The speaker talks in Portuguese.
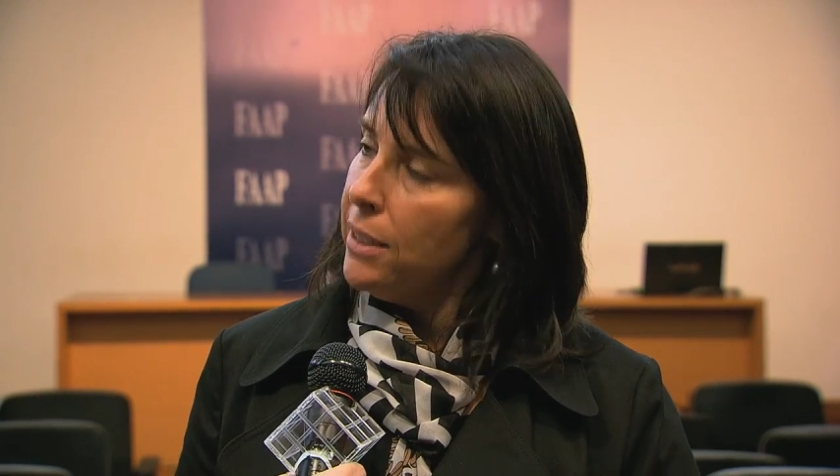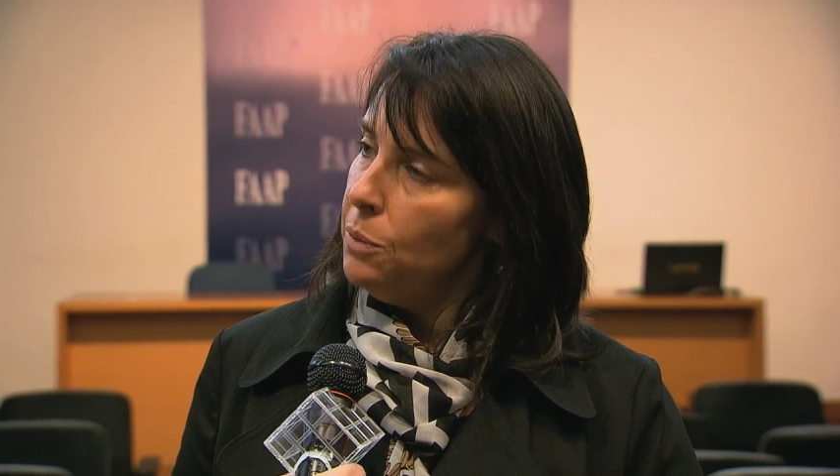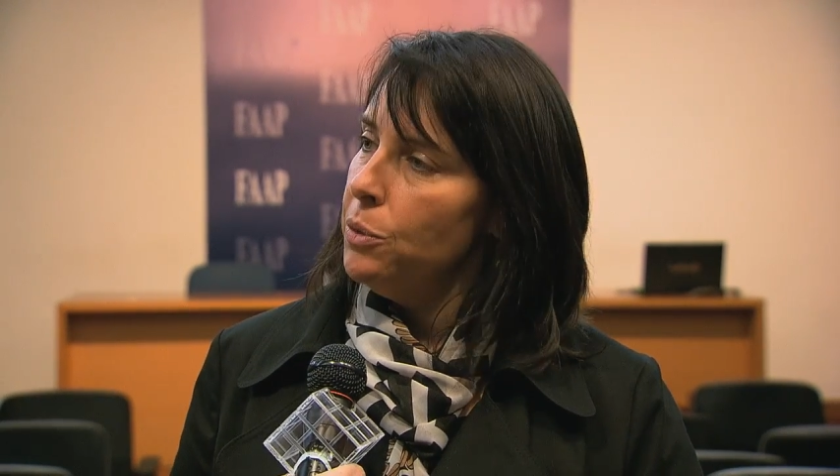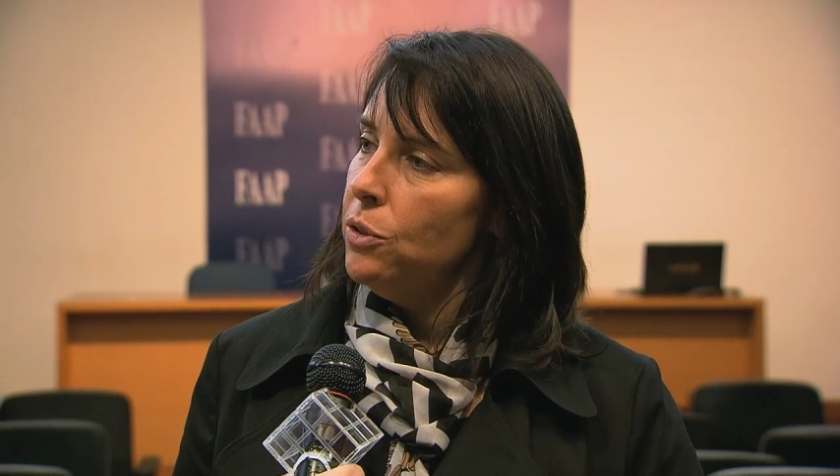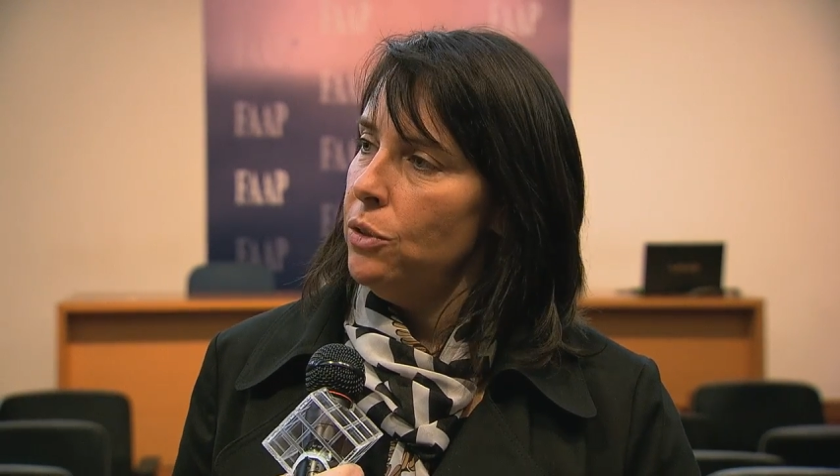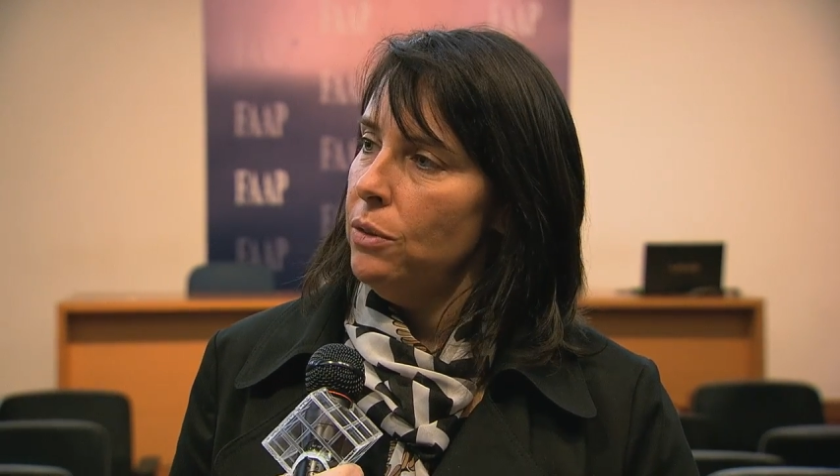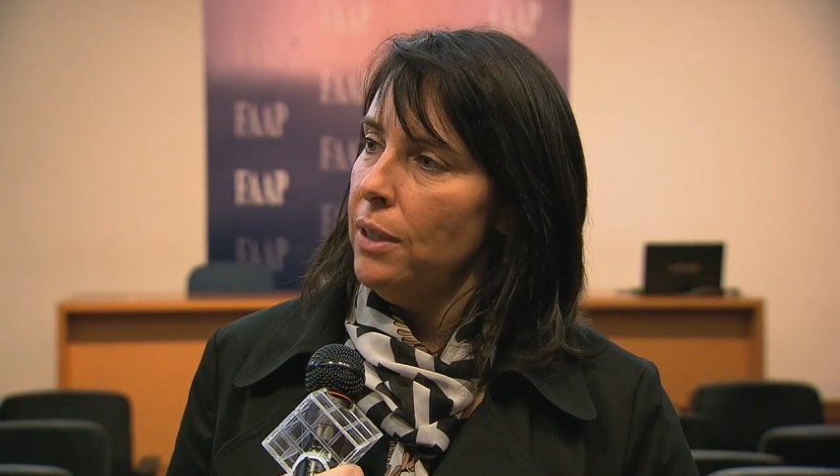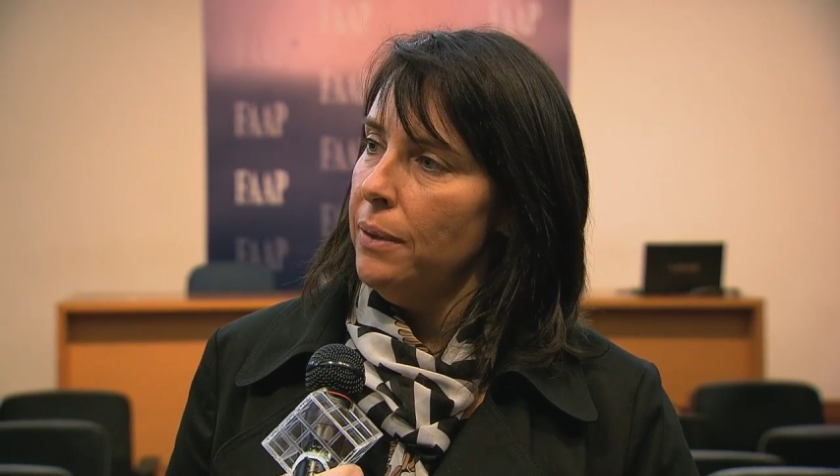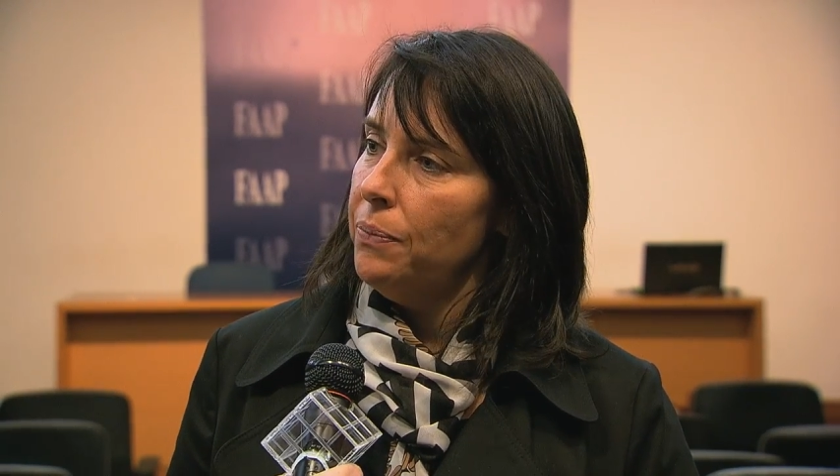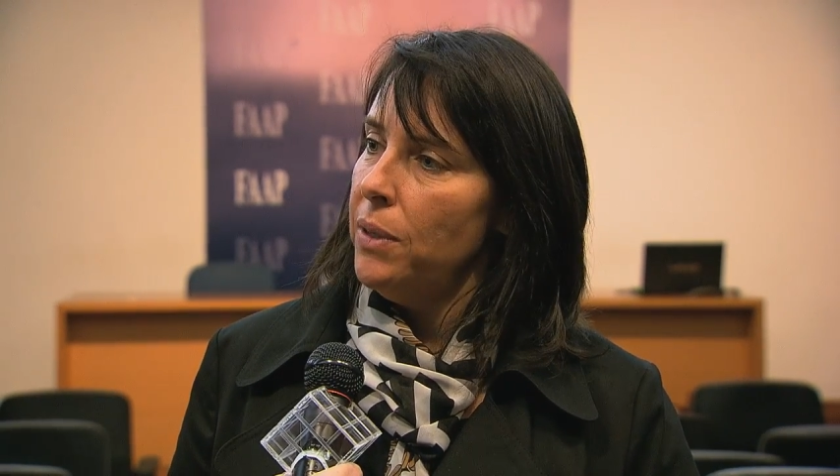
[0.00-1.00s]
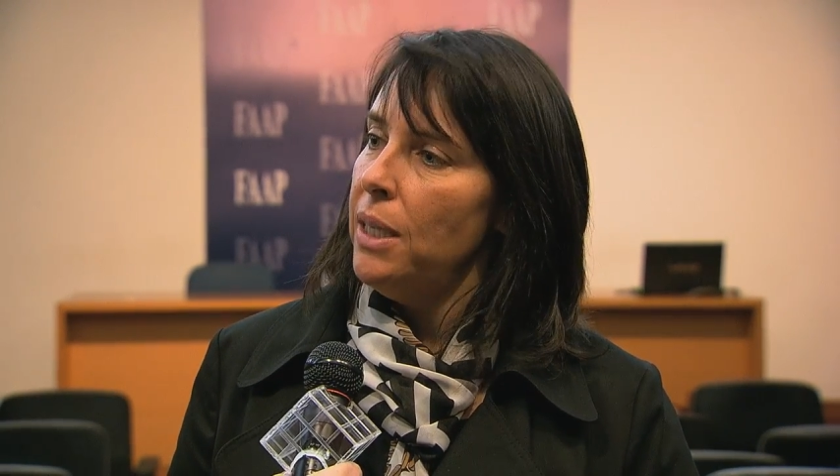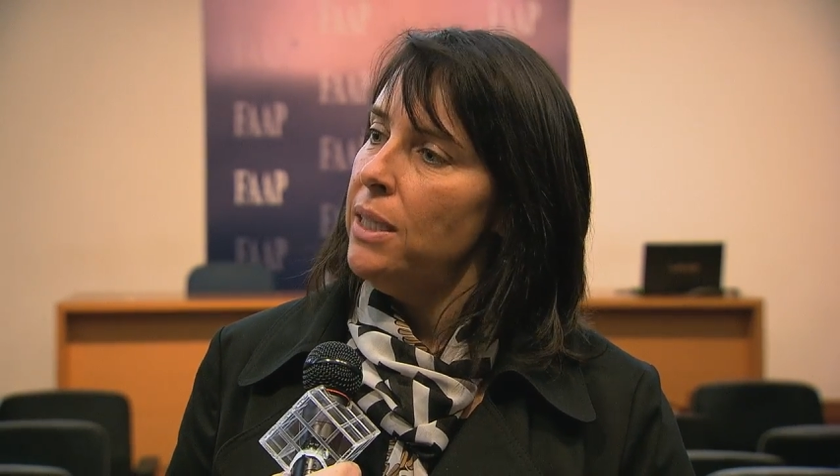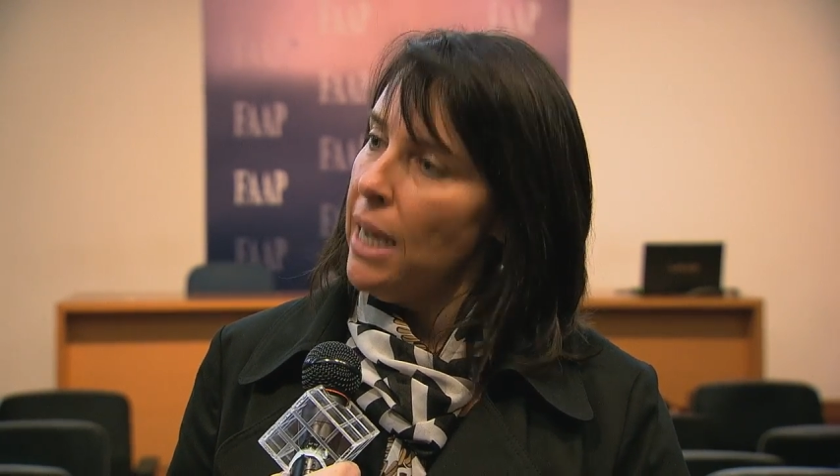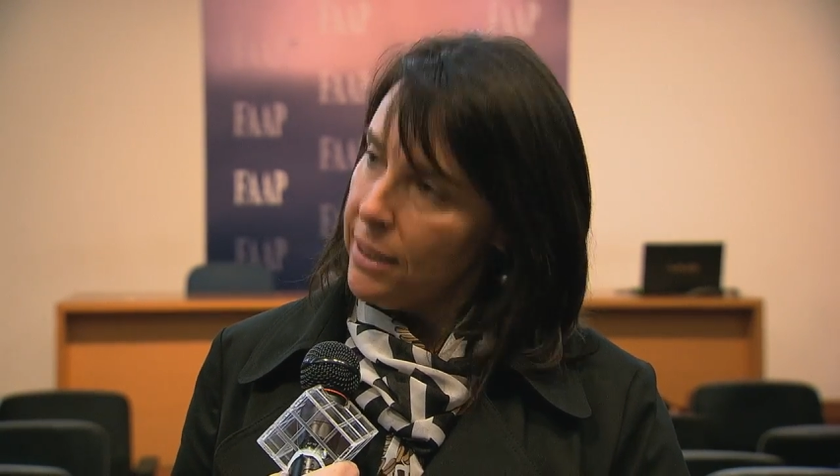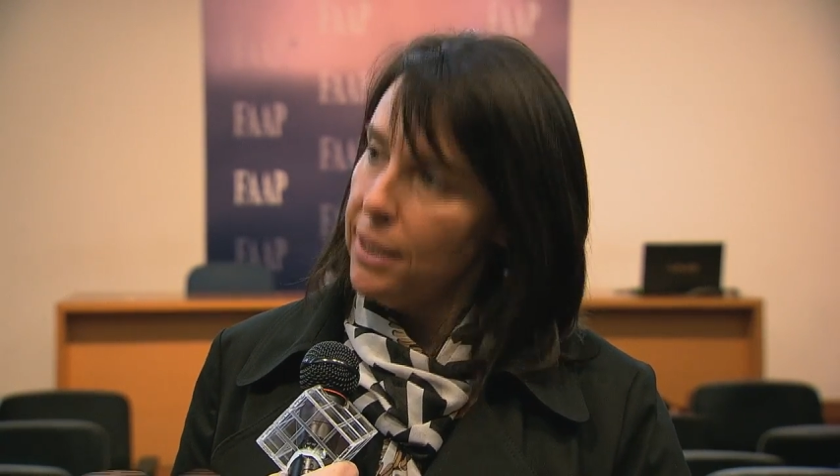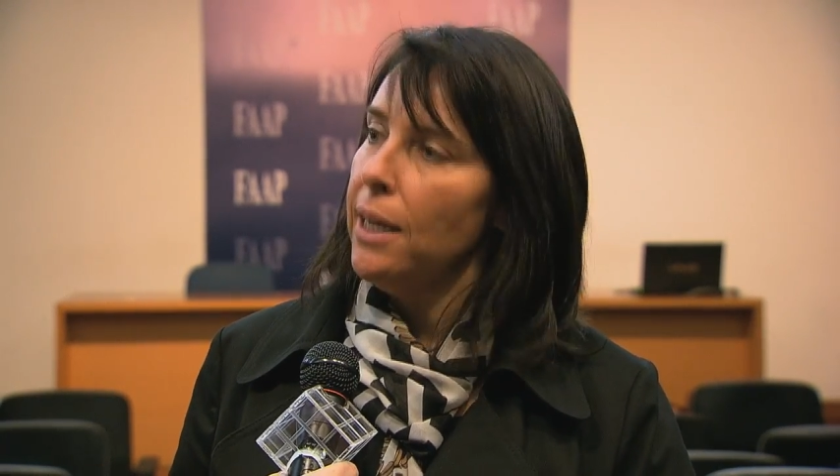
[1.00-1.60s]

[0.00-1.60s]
se posicionar e a se